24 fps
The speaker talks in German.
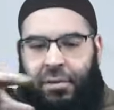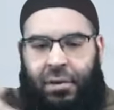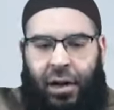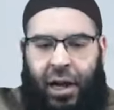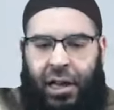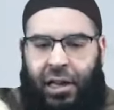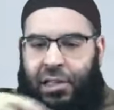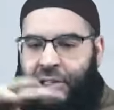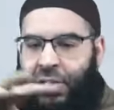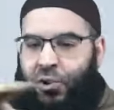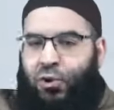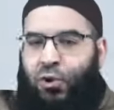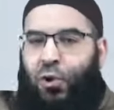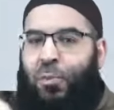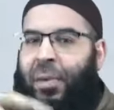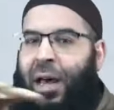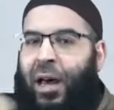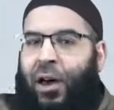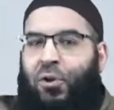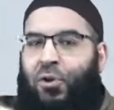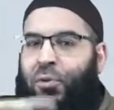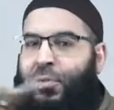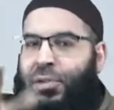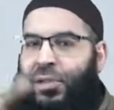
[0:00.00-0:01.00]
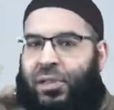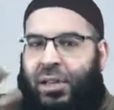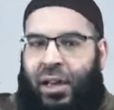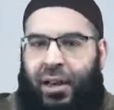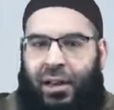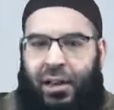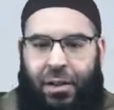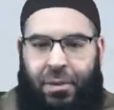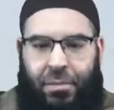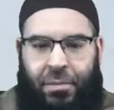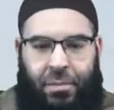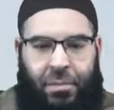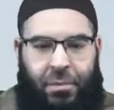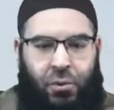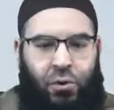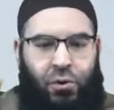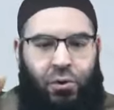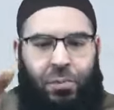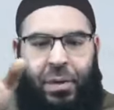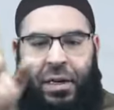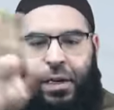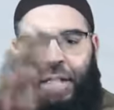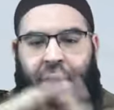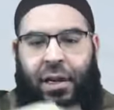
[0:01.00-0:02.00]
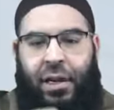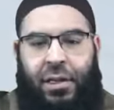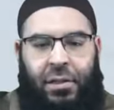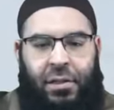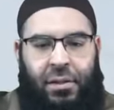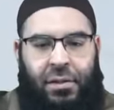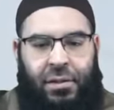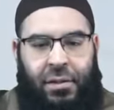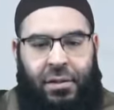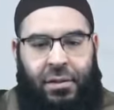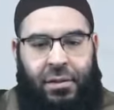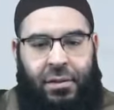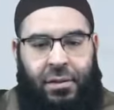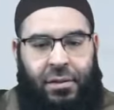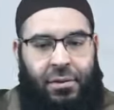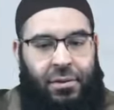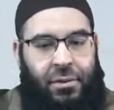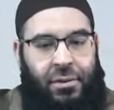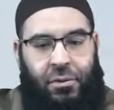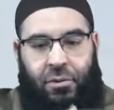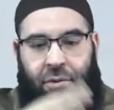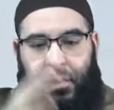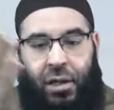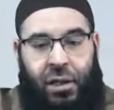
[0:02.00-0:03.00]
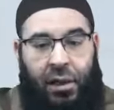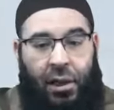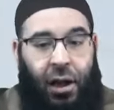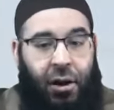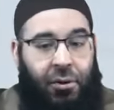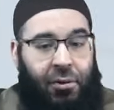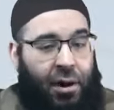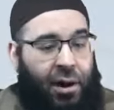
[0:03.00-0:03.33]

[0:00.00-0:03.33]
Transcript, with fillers: alles drumherum ist haram. Unbekleidete oder Allahu